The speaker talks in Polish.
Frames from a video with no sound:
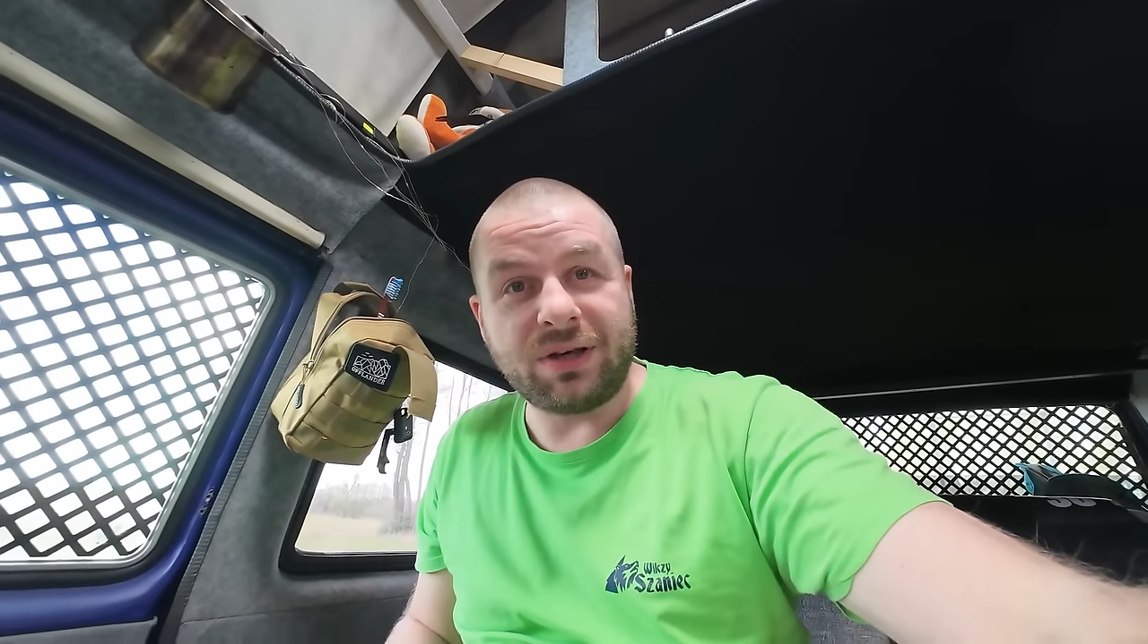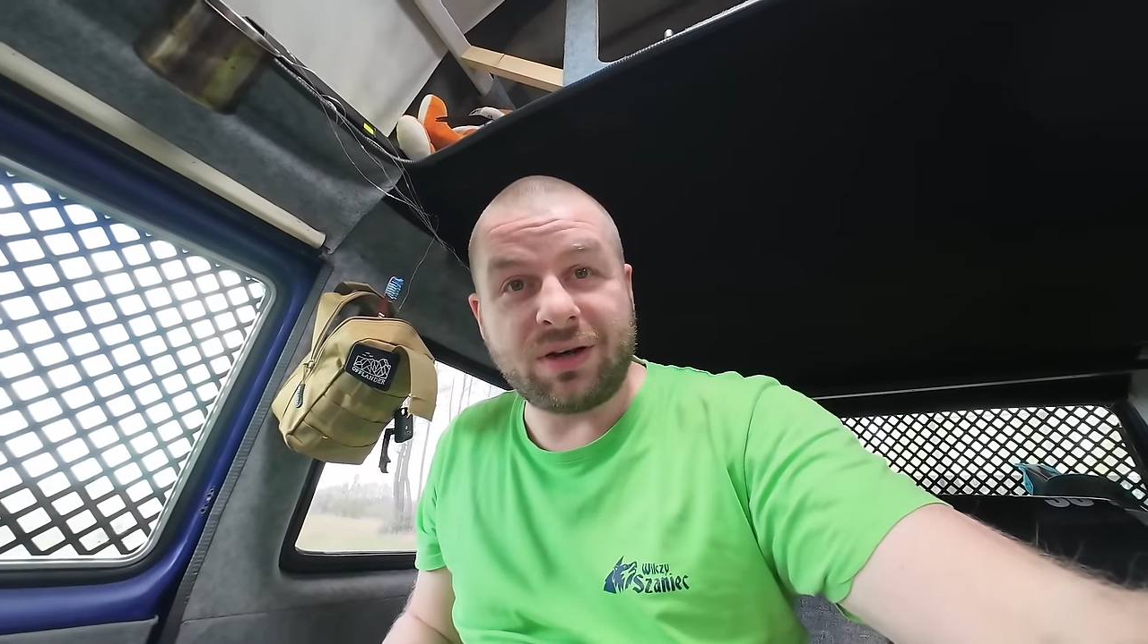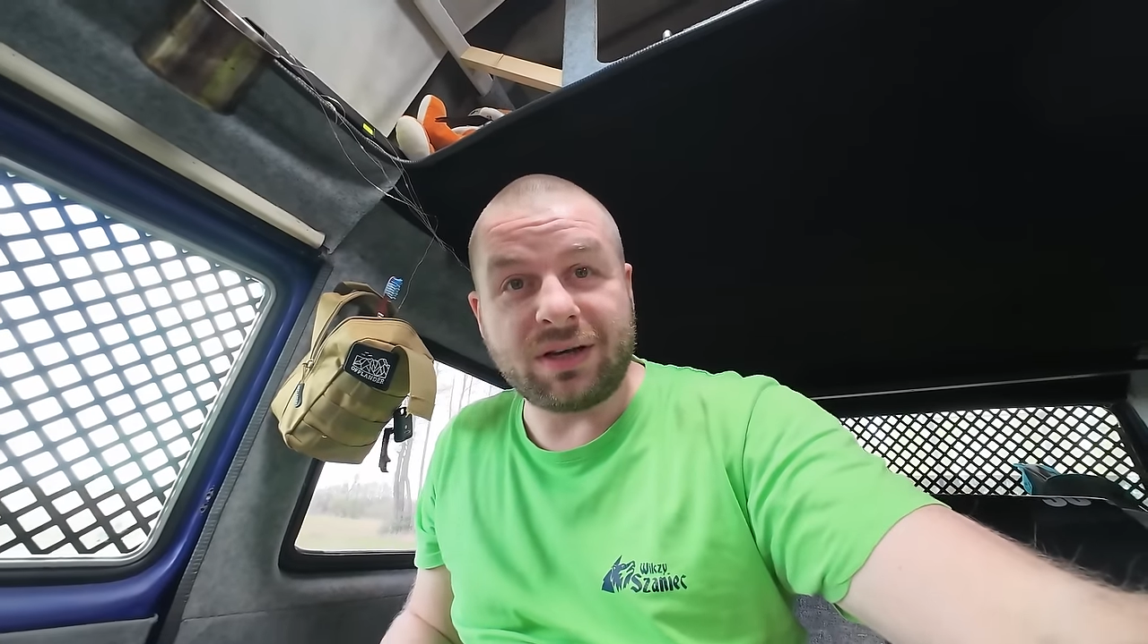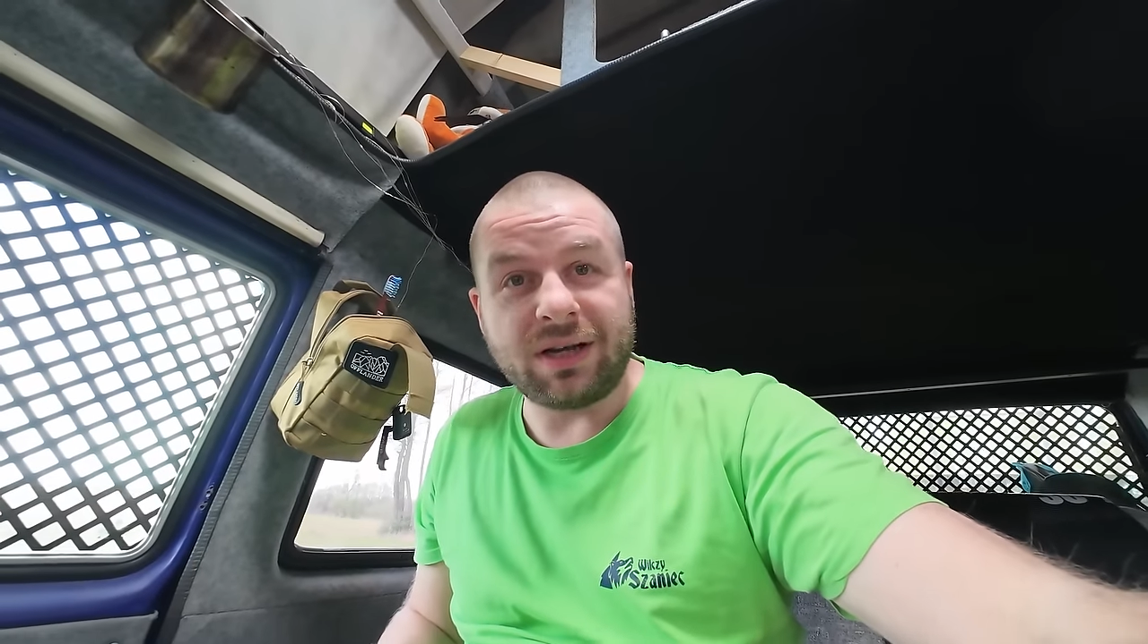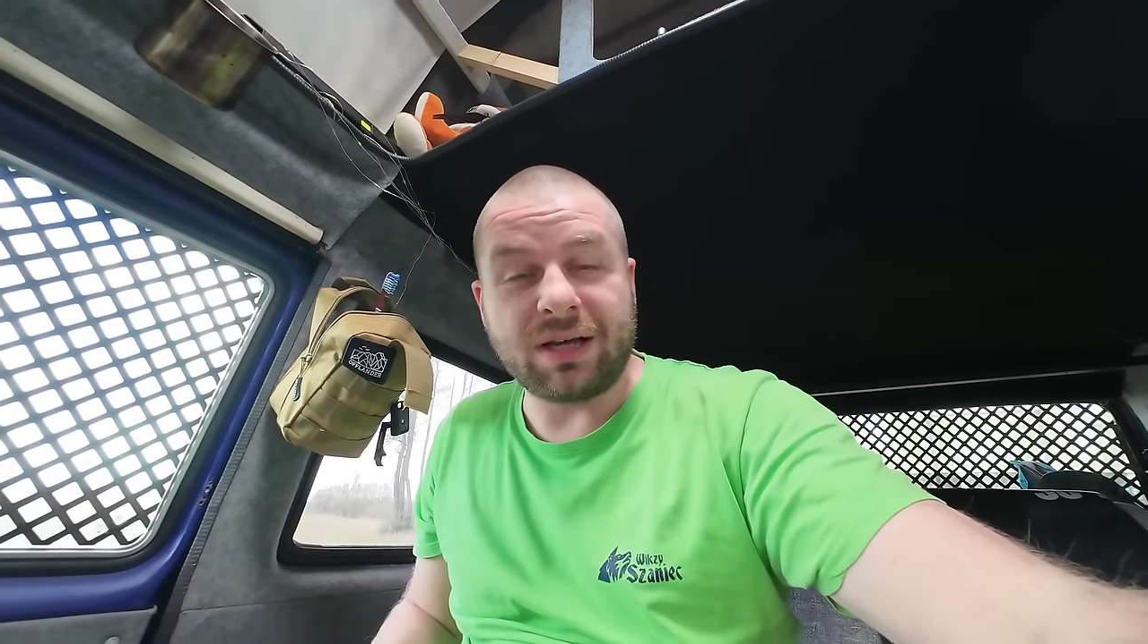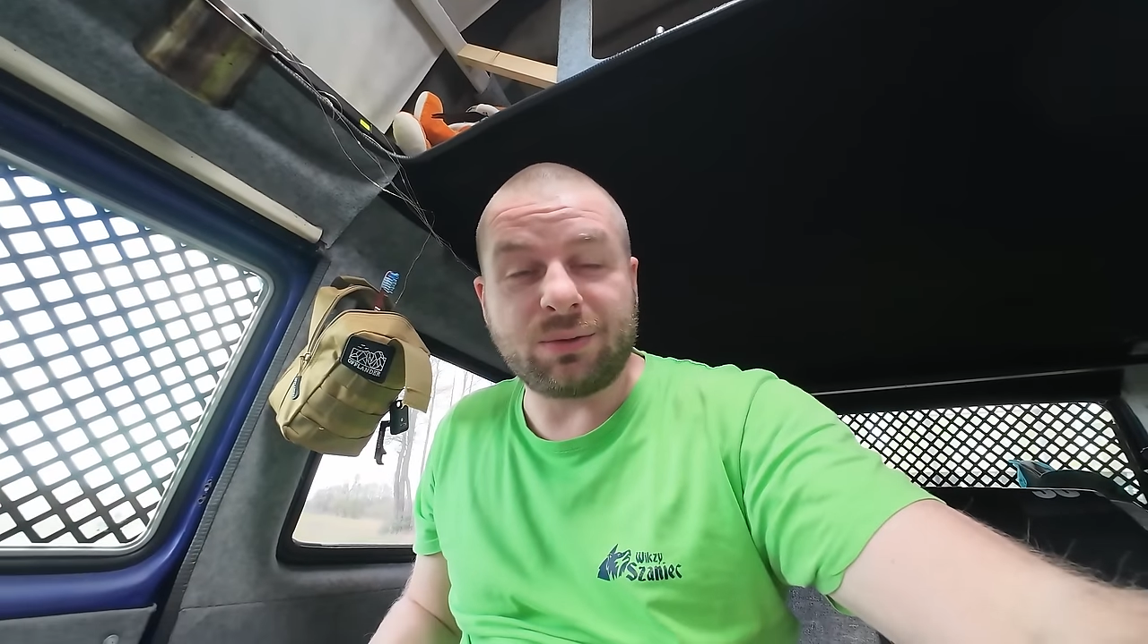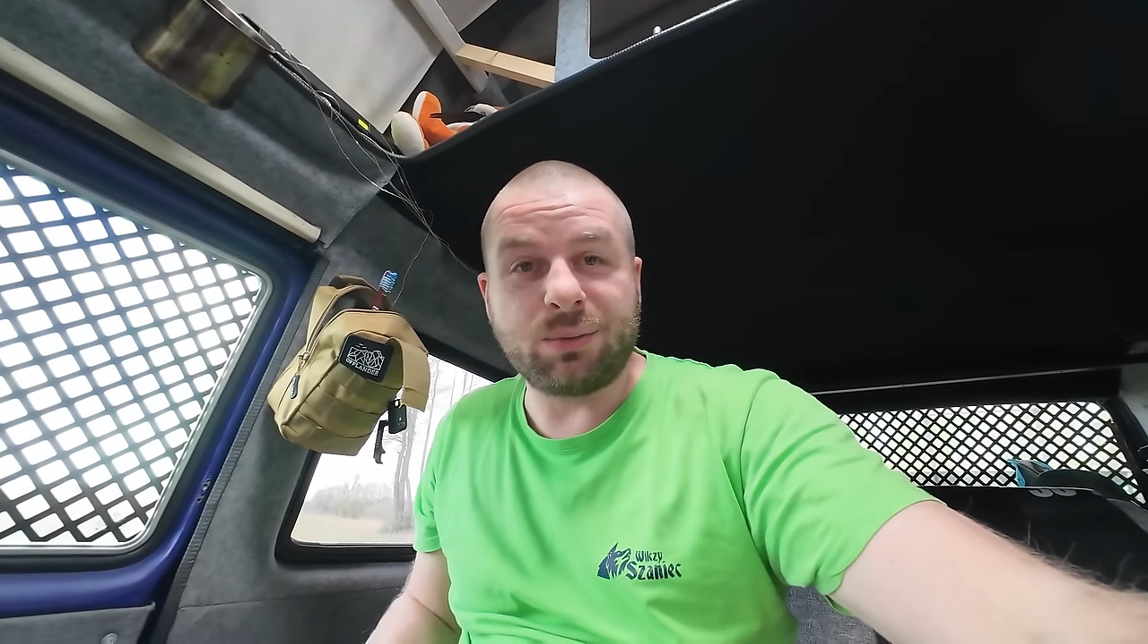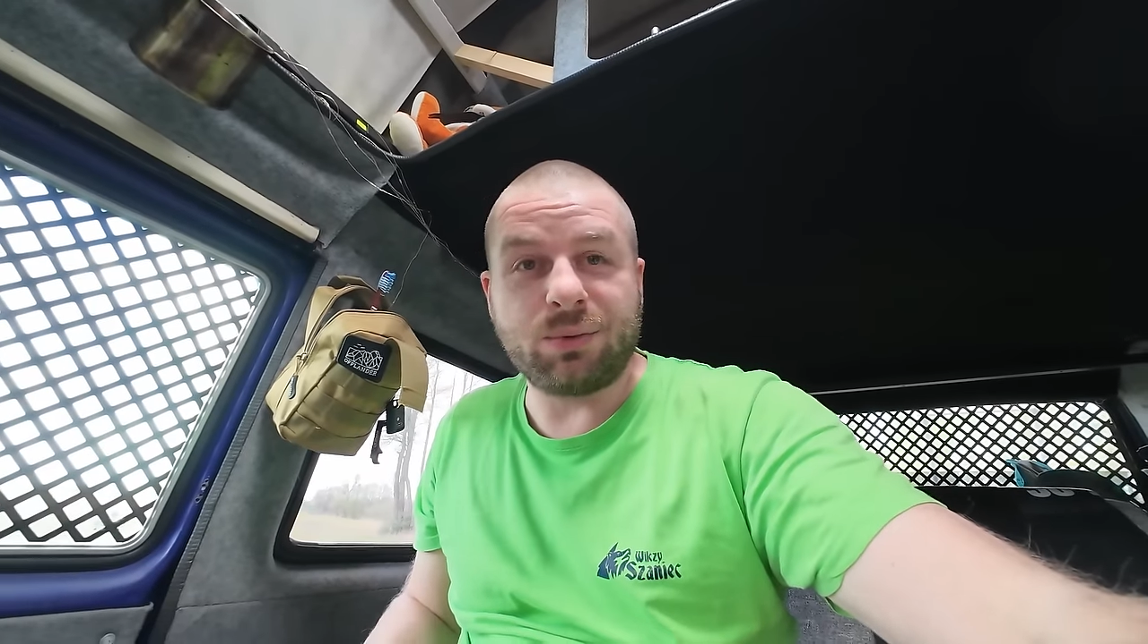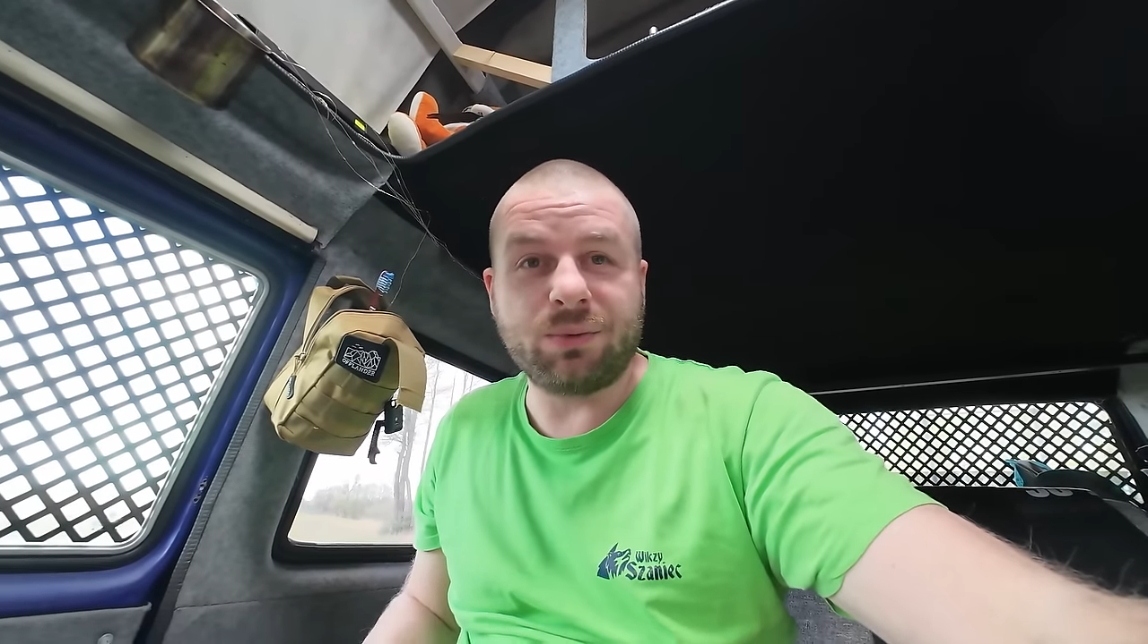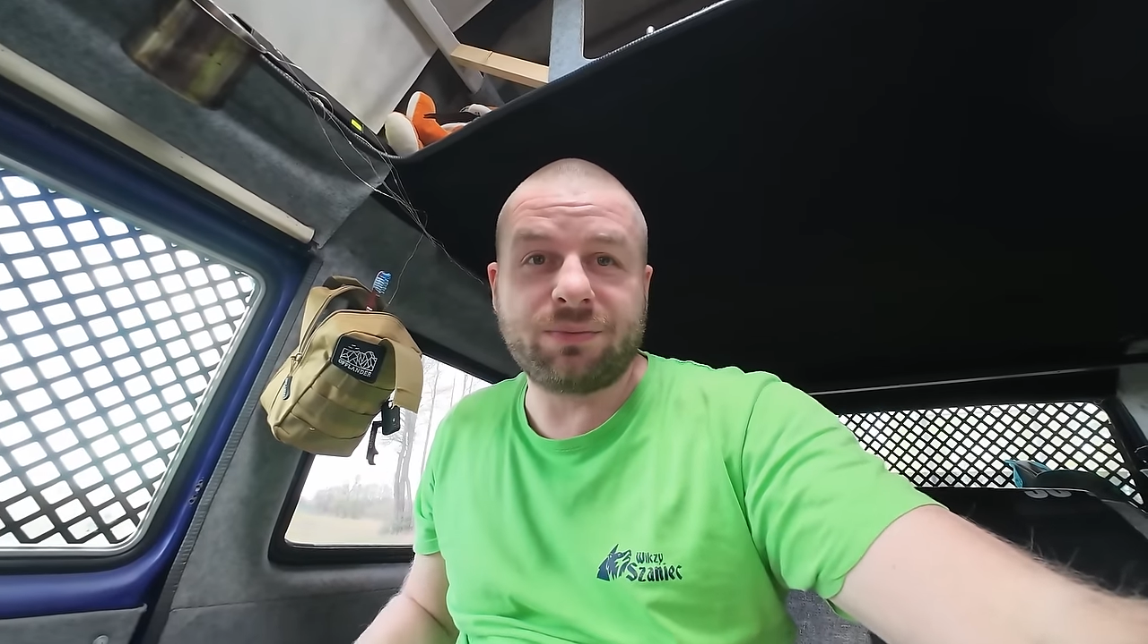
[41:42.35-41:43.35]
tego
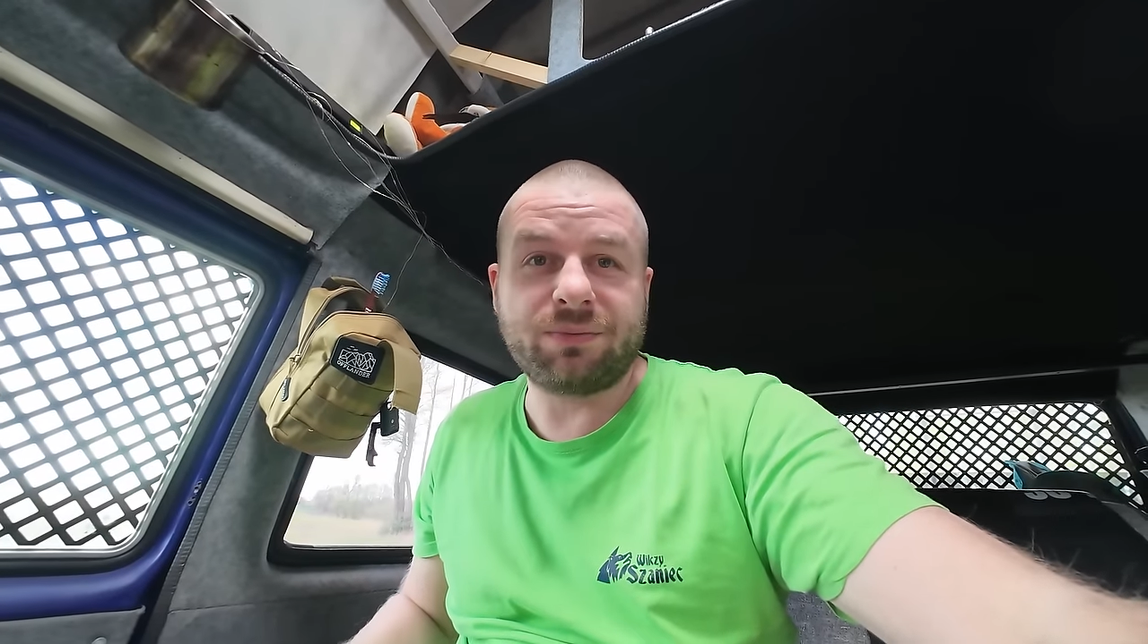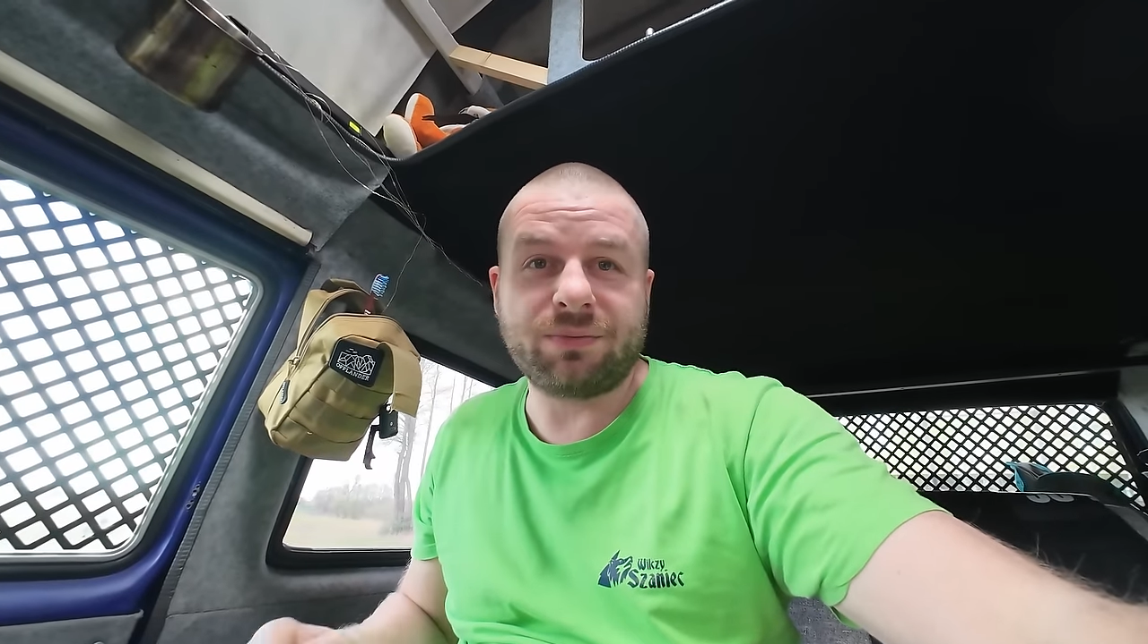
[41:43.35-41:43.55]
agregatu